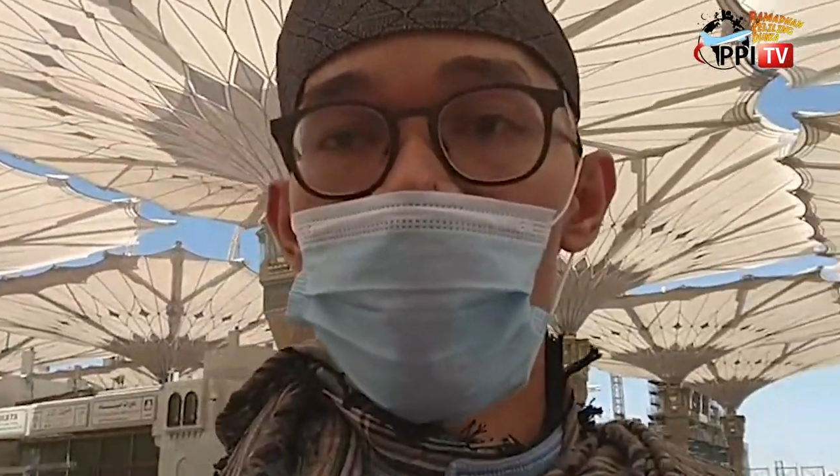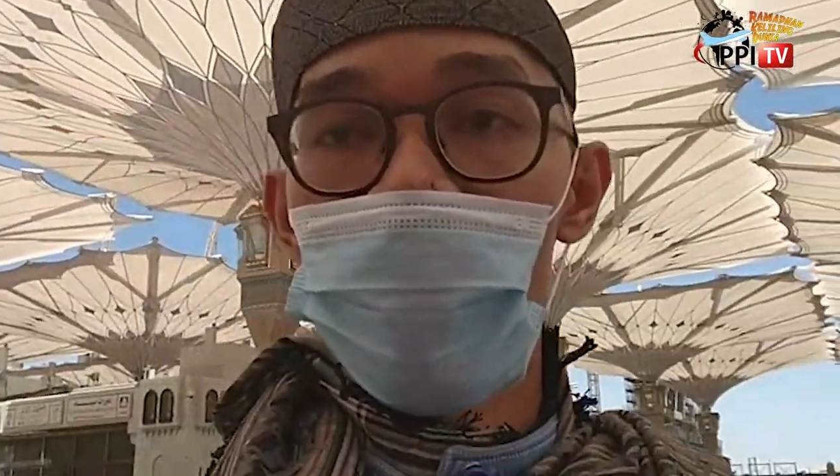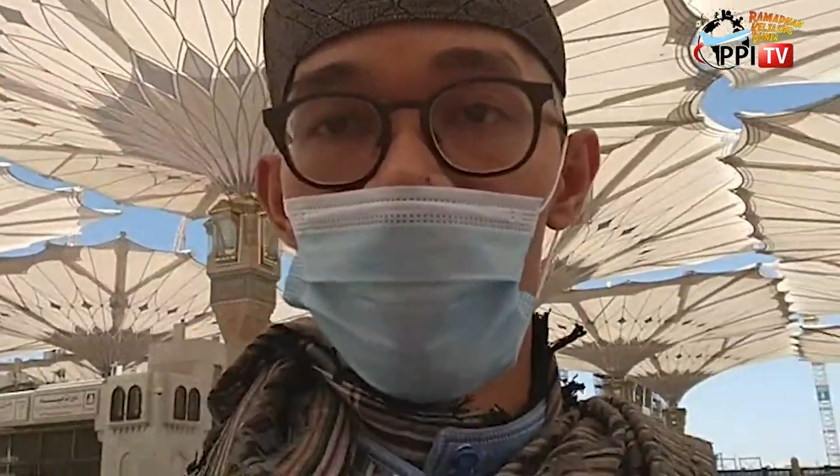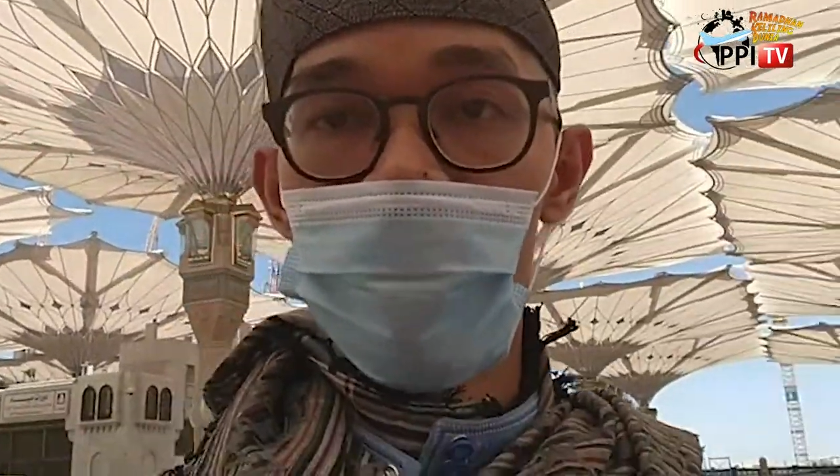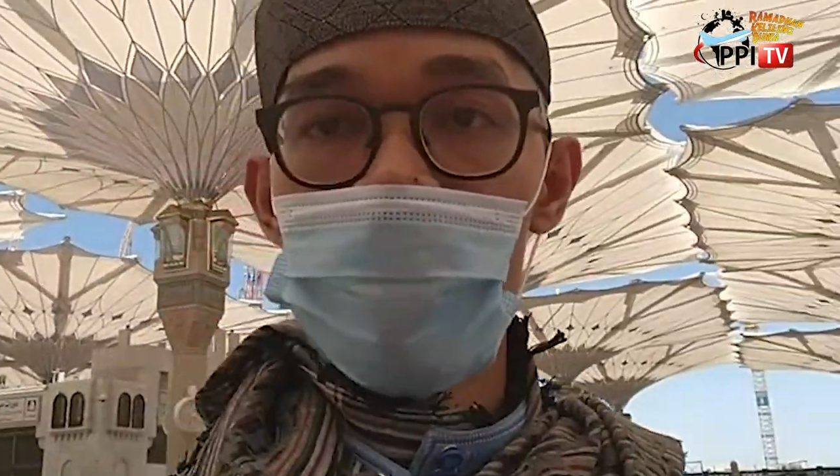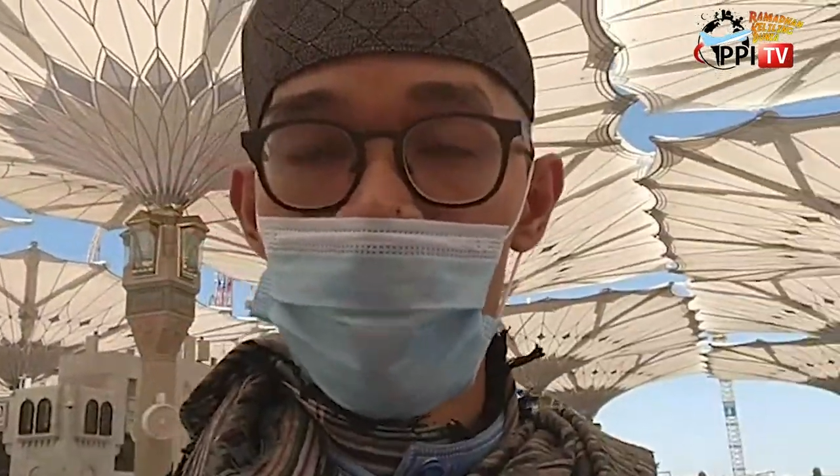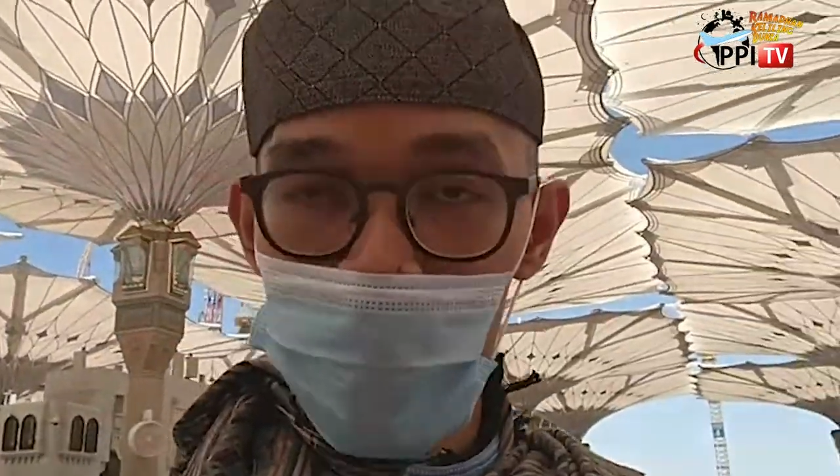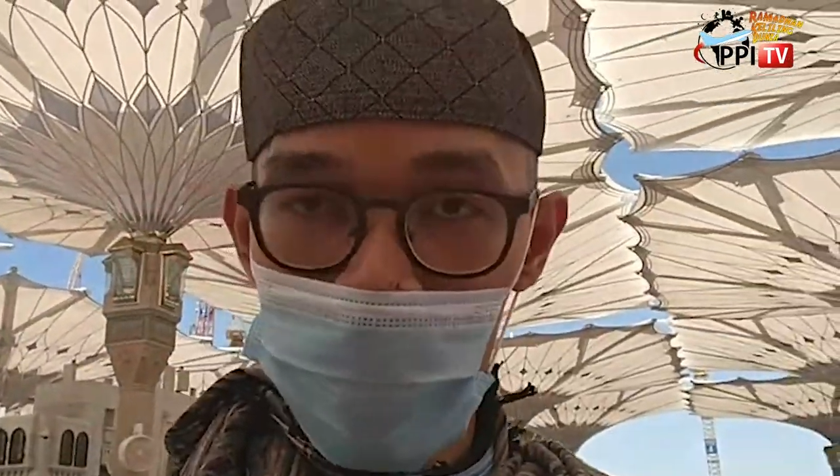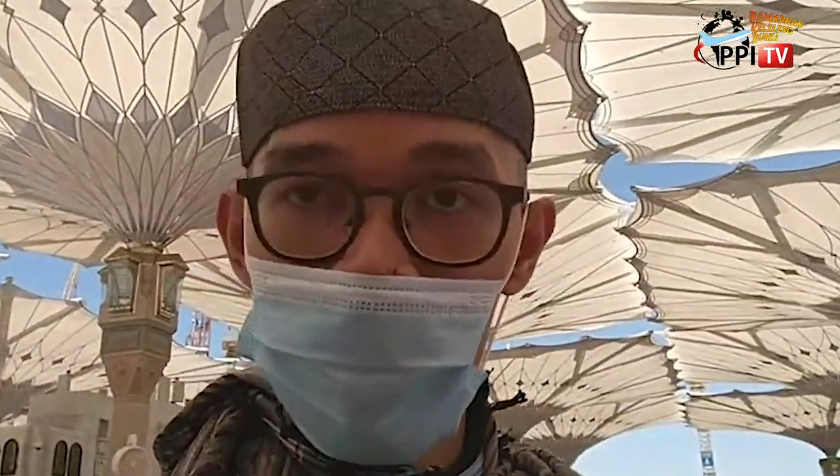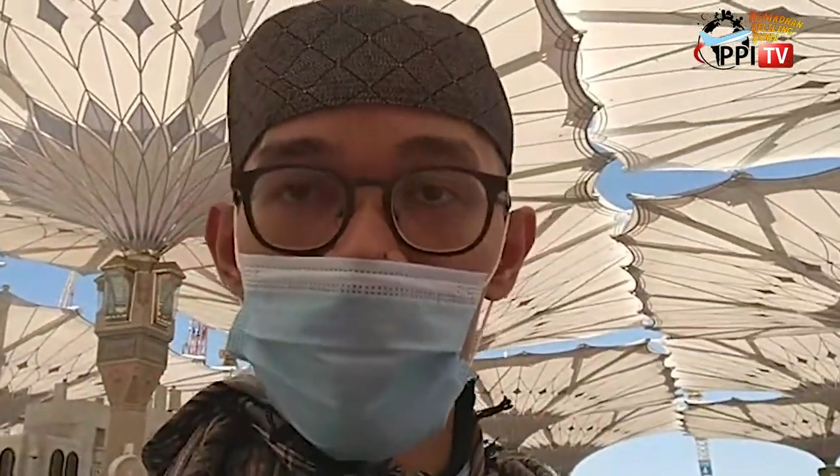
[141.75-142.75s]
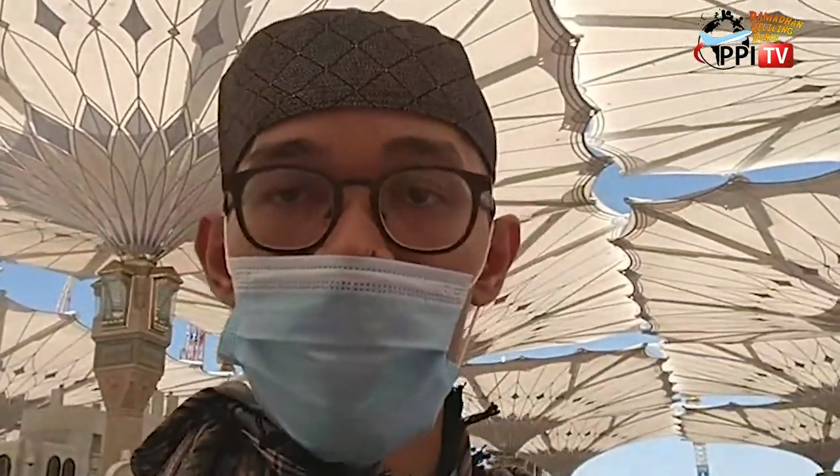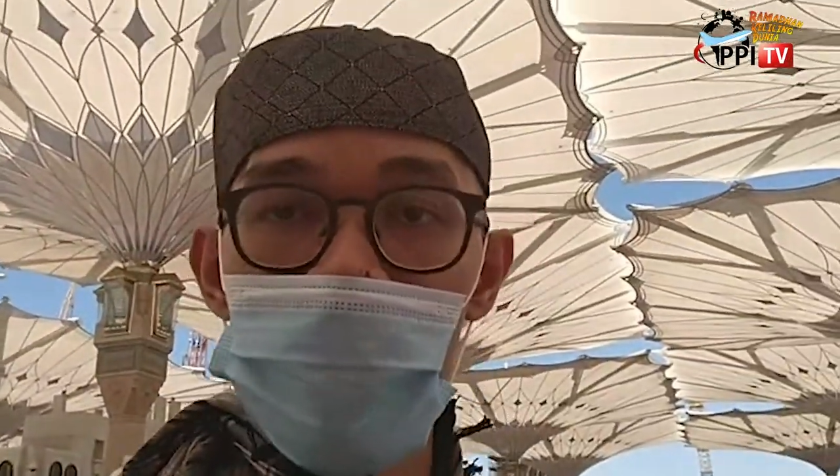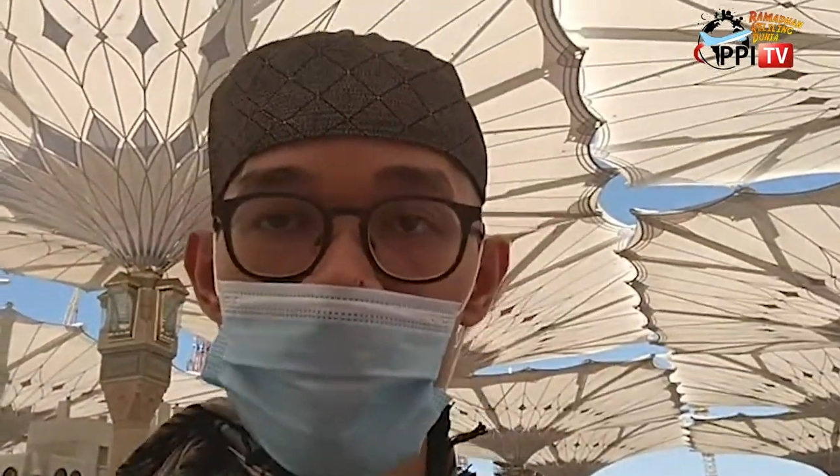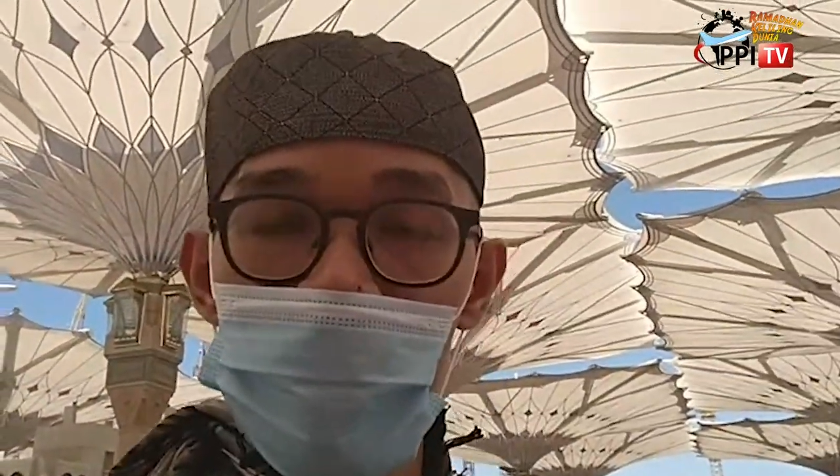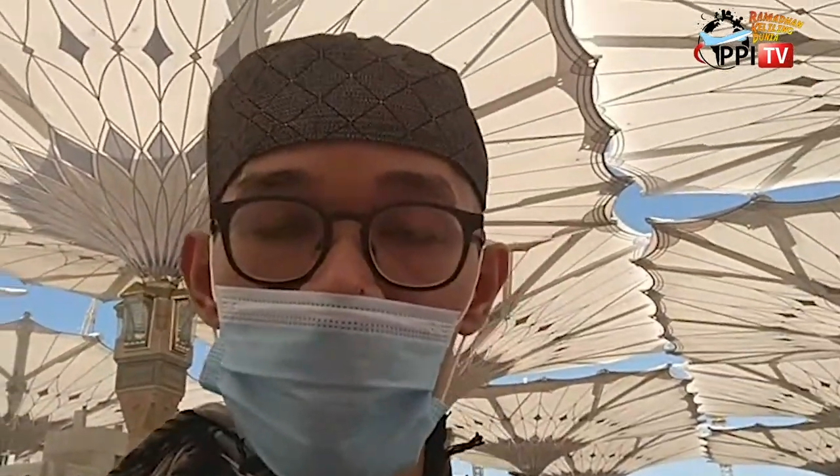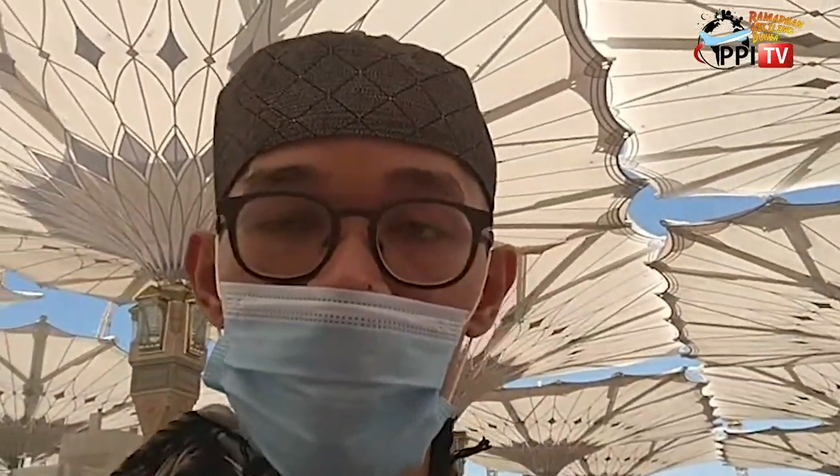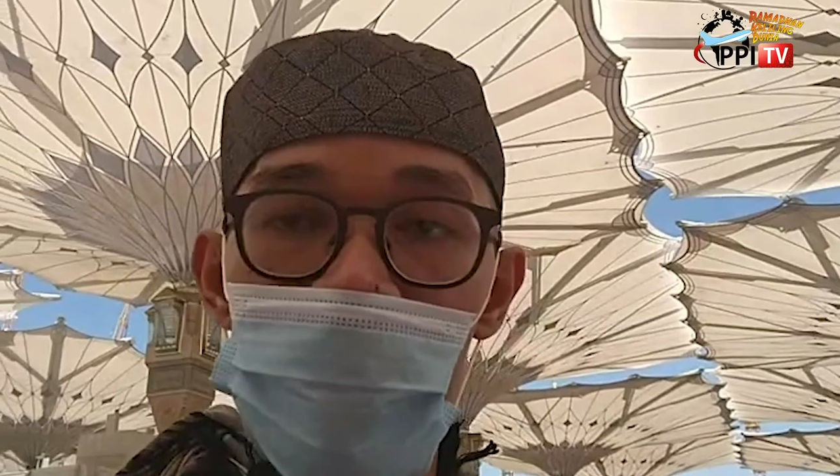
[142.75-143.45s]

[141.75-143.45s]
eh, meskipun masih